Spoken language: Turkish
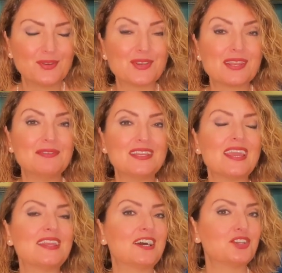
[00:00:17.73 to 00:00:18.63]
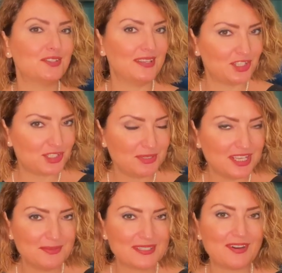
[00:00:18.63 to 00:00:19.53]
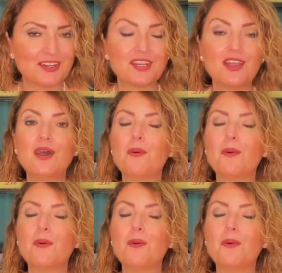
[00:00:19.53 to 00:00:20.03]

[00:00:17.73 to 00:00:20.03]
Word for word: Önemli enerji değişimlerimiz var.